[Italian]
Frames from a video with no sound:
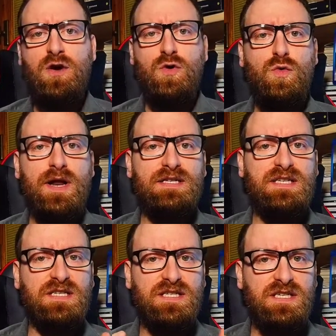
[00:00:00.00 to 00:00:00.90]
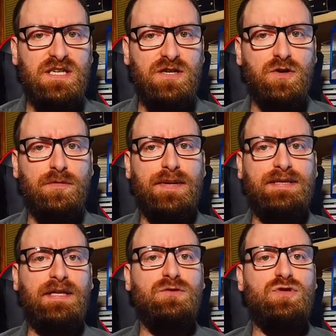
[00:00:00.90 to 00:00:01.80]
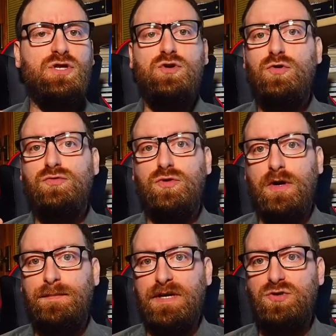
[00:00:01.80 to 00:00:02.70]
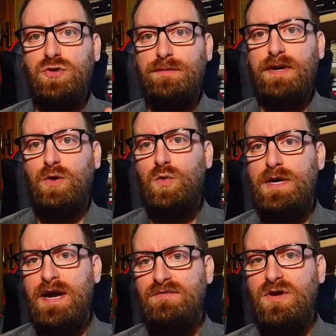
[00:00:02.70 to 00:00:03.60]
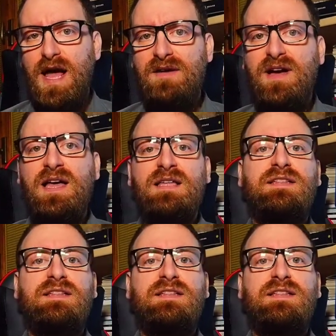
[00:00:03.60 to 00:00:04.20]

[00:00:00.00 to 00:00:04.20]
Un assassino, mettendosi contro le persone per cui lavorava,